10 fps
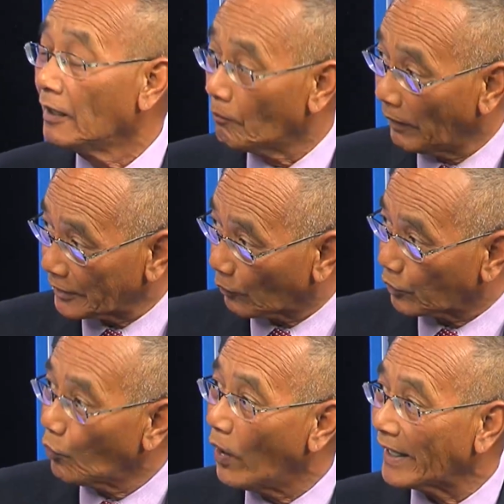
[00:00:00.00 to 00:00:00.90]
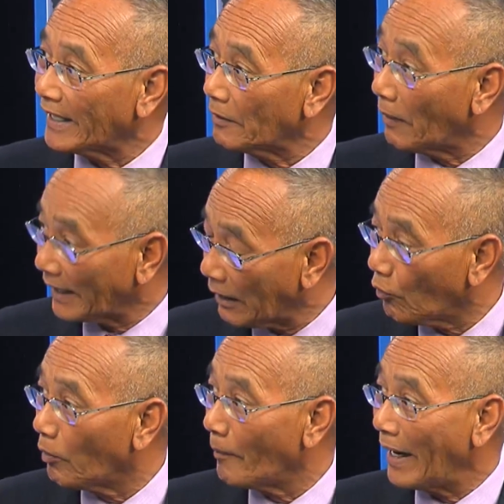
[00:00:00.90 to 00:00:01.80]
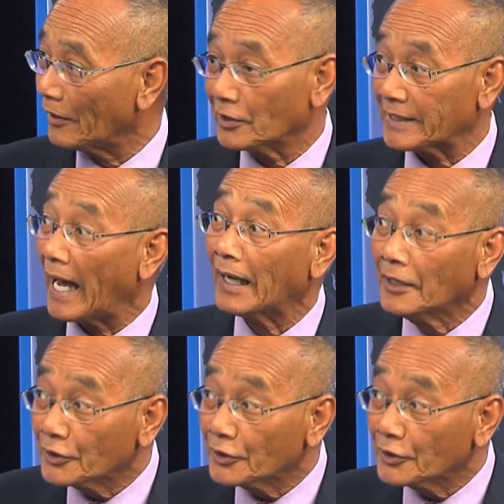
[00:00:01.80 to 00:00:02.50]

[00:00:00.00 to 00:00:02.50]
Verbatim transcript: mà Tổng thống Hoa Kỳ Barack Obama đưa ra.